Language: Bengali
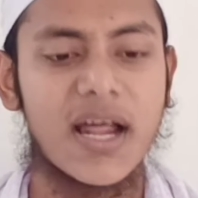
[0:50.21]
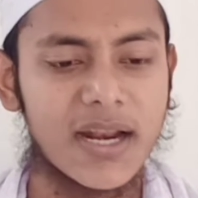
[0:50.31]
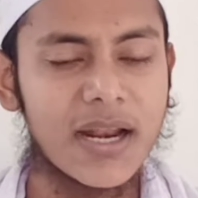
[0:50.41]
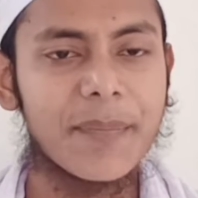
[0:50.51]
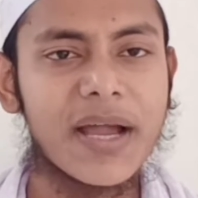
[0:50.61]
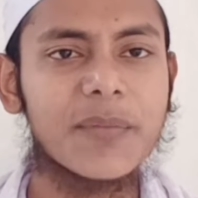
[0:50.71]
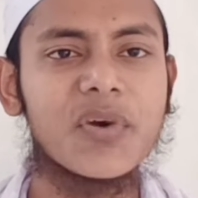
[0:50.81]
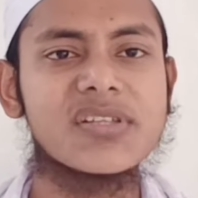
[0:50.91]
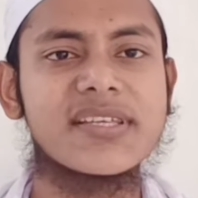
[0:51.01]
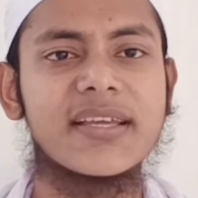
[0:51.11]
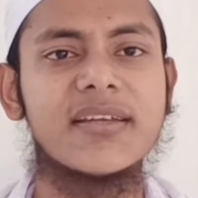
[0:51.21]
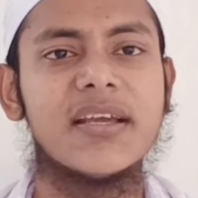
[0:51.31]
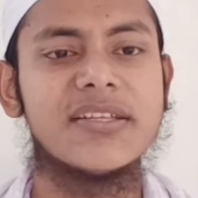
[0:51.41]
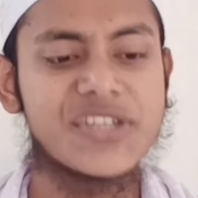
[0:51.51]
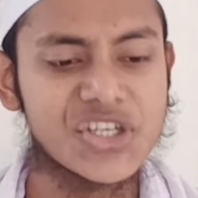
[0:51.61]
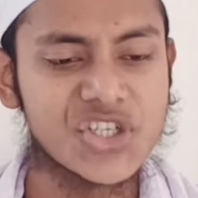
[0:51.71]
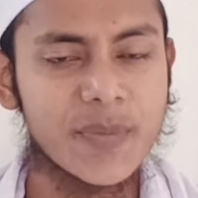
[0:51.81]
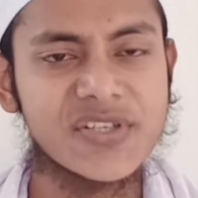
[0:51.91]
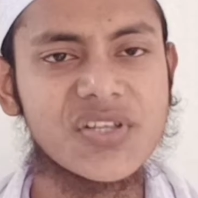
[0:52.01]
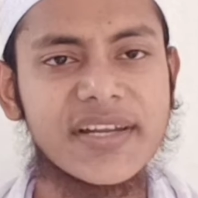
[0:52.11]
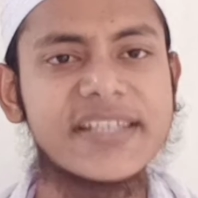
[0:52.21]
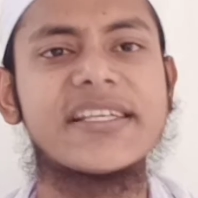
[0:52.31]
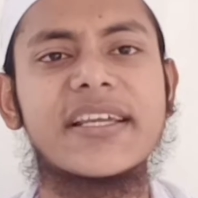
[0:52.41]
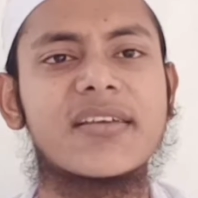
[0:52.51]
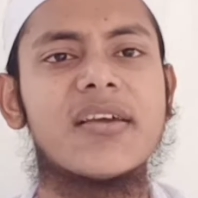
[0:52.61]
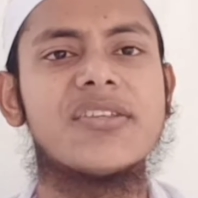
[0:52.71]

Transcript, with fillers: আল্লাহ পাক বলছেন যে সমস্ত রিজিক